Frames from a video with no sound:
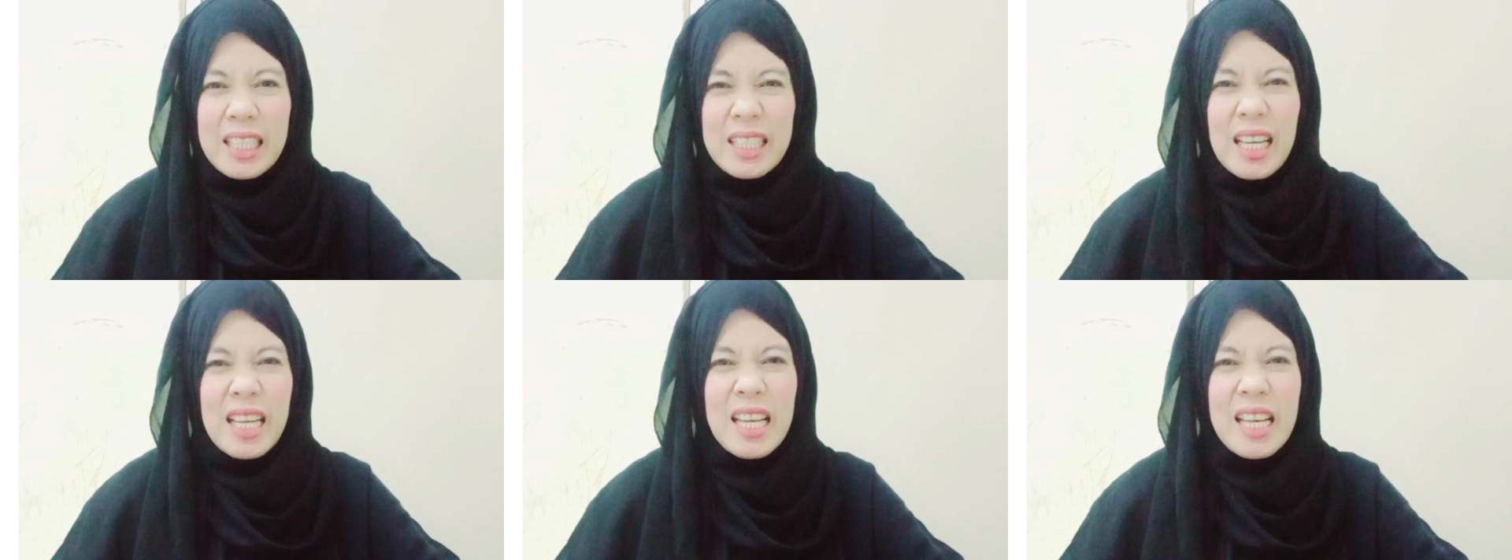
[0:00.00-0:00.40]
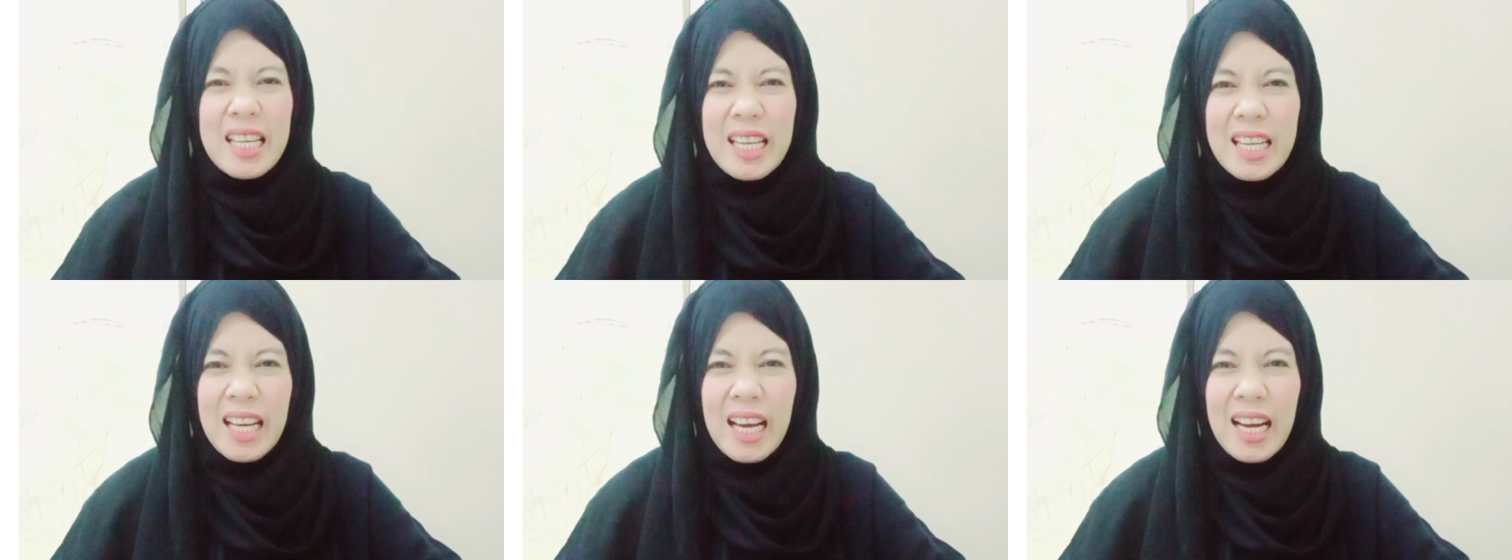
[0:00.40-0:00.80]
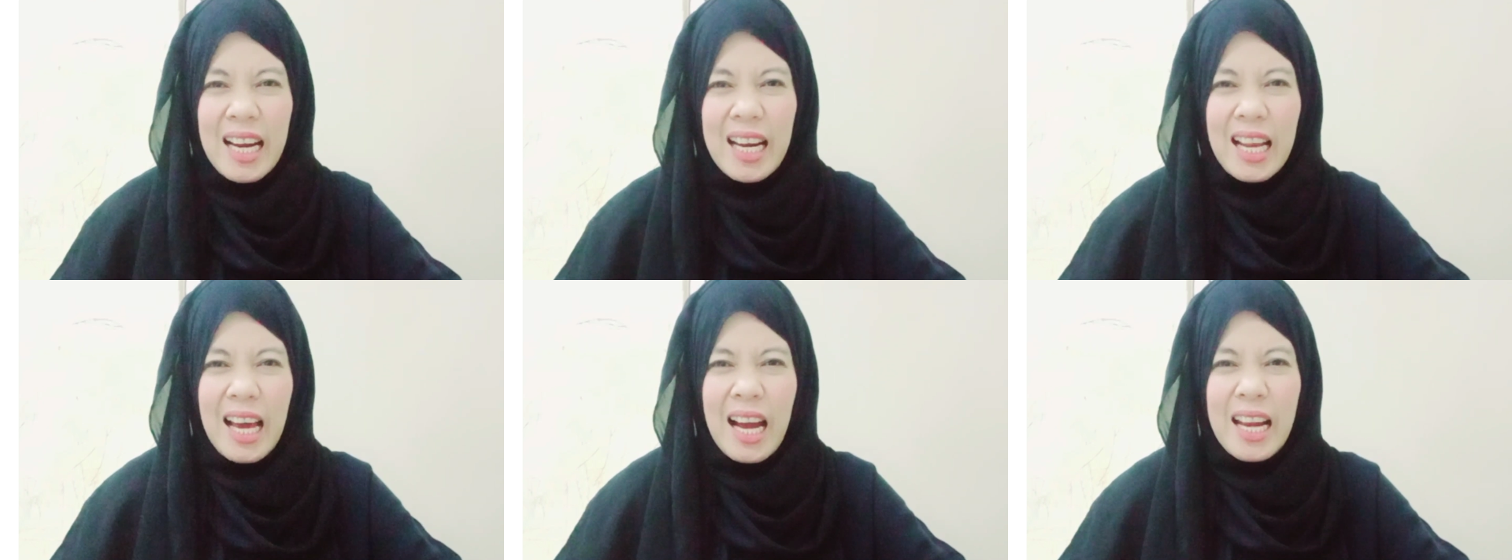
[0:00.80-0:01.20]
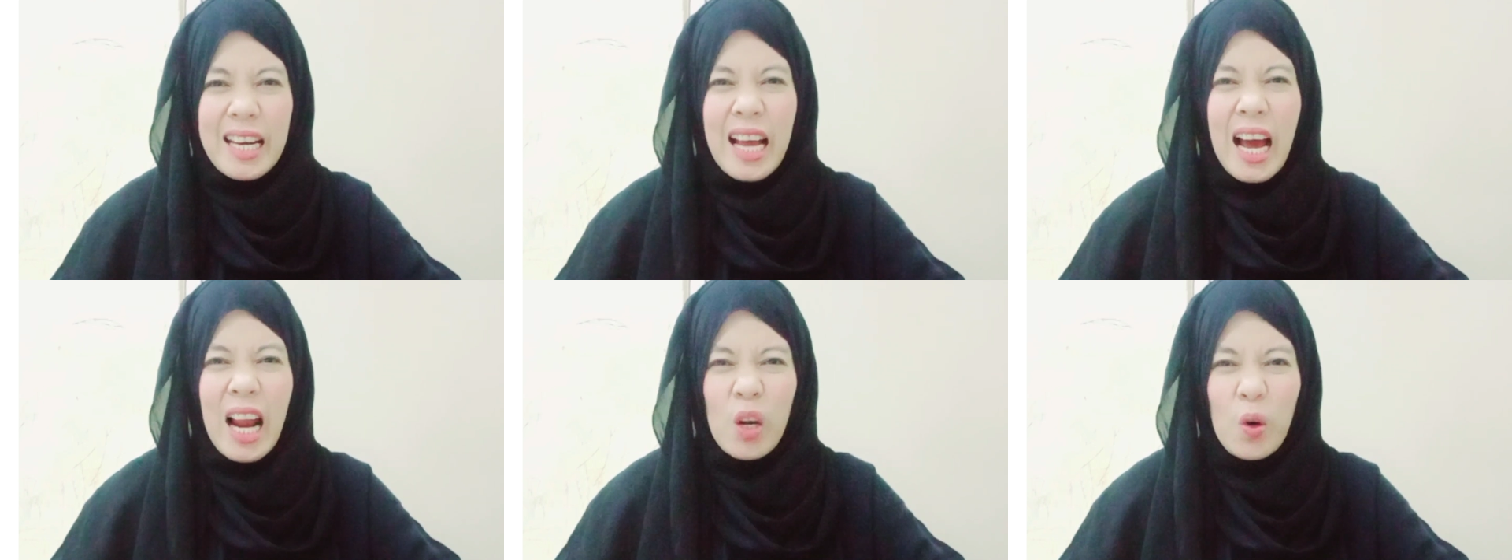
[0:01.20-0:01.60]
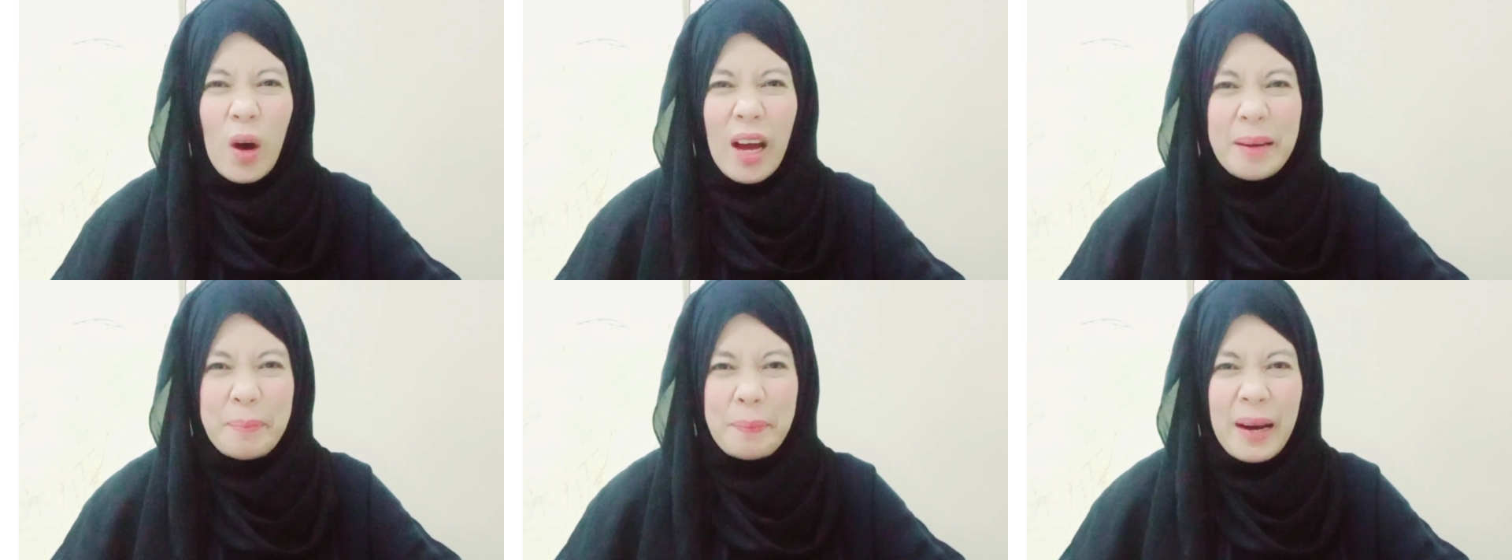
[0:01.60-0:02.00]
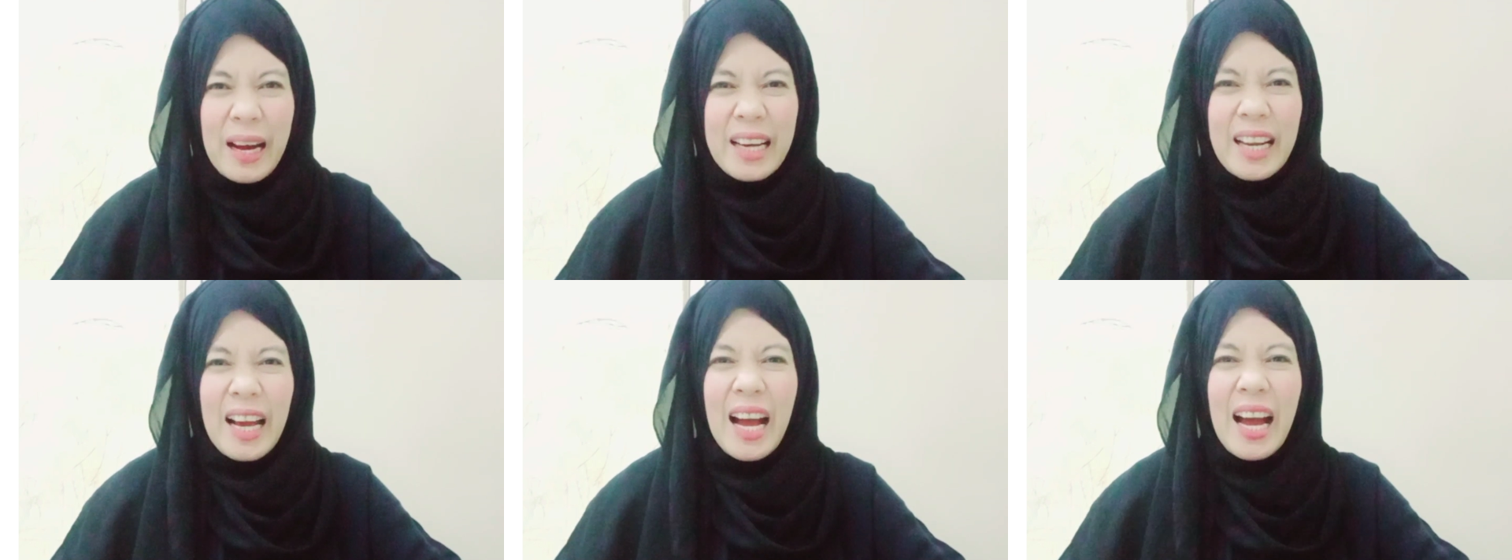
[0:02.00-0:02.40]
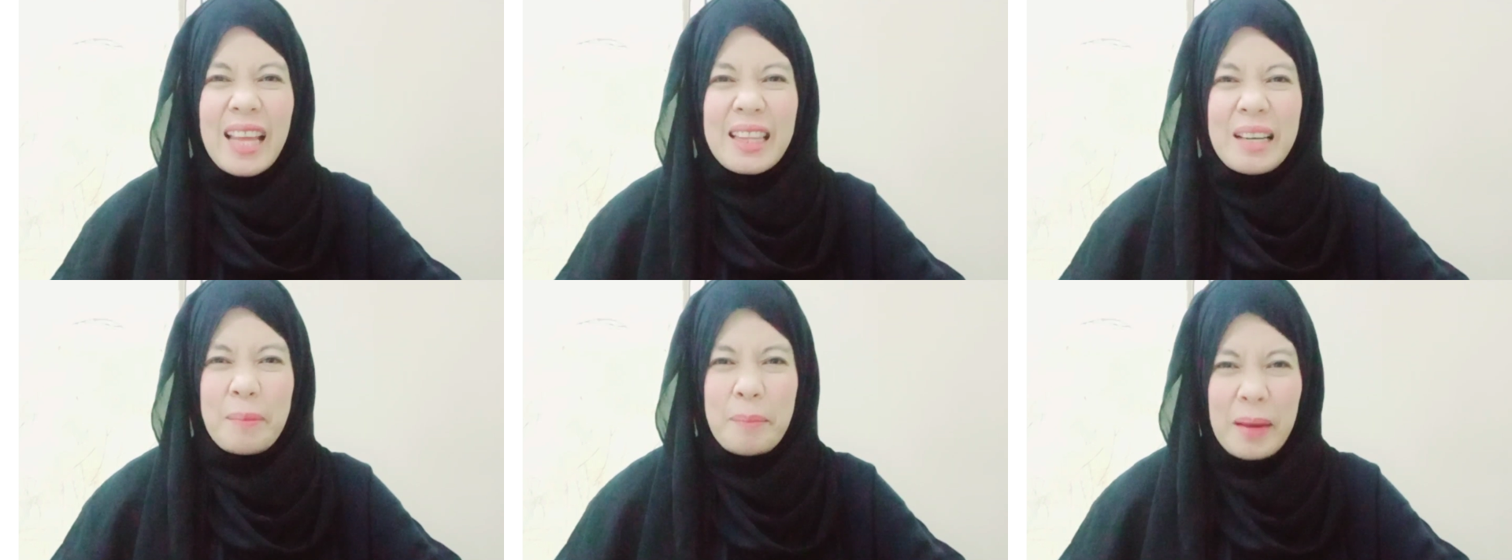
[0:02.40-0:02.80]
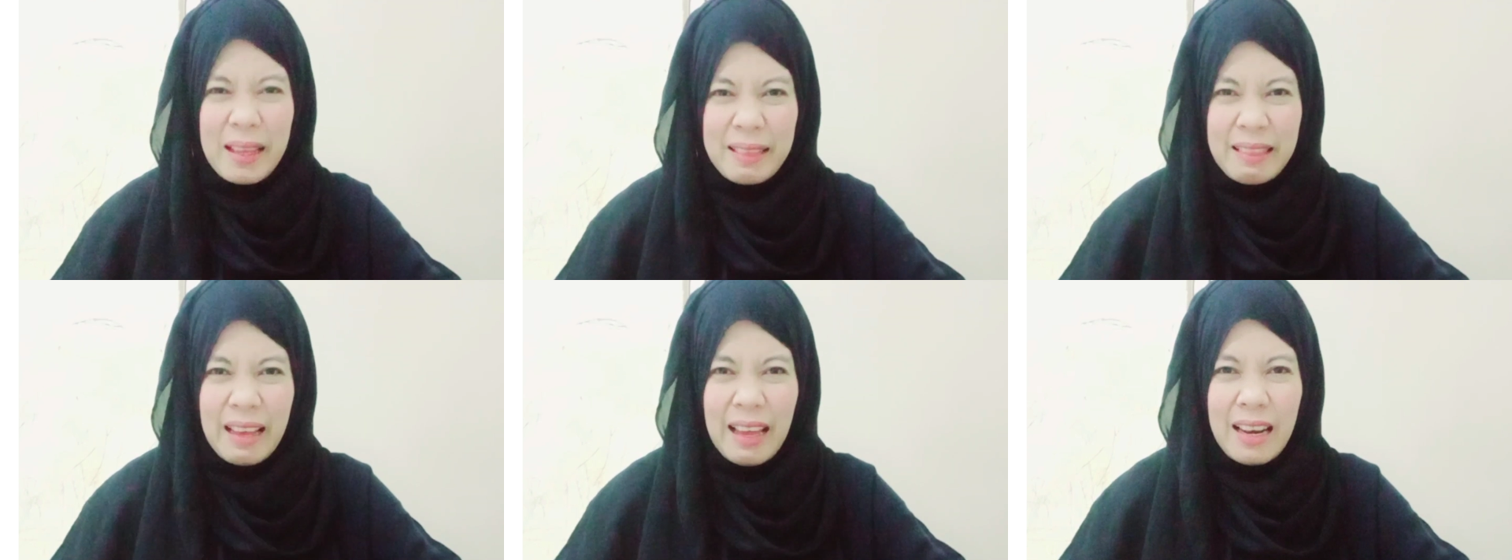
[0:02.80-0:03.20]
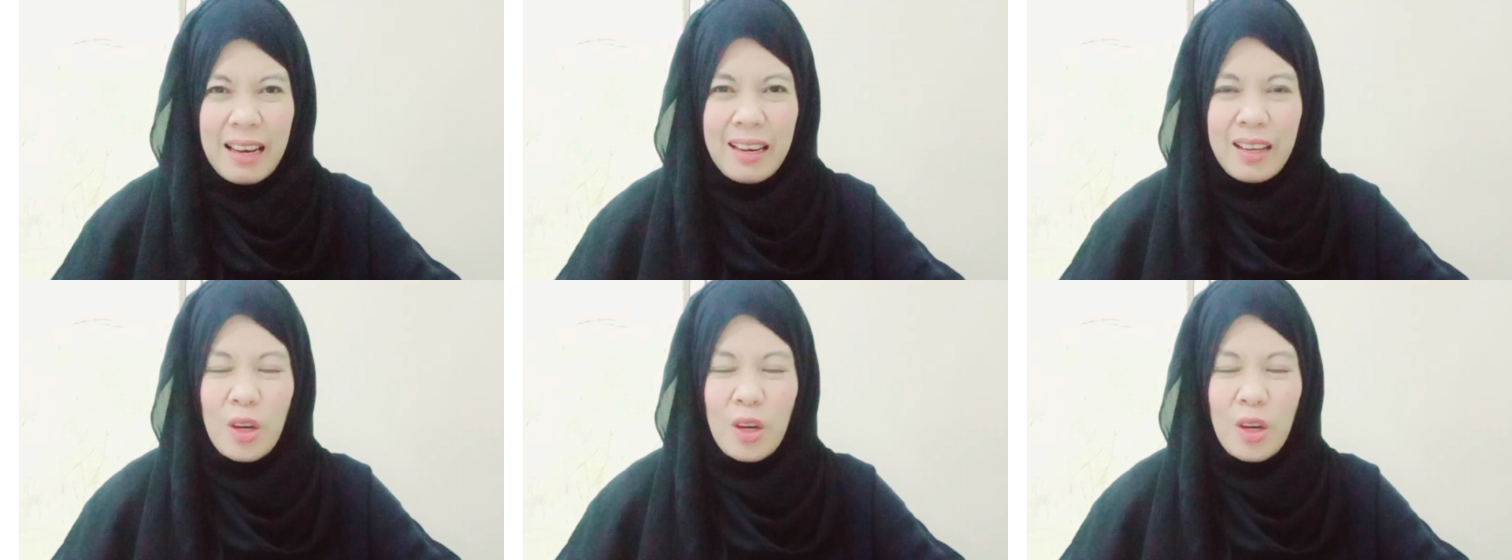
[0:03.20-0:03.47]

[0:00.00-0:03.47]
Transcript: na hindi na kailangan haluan pa ng other metal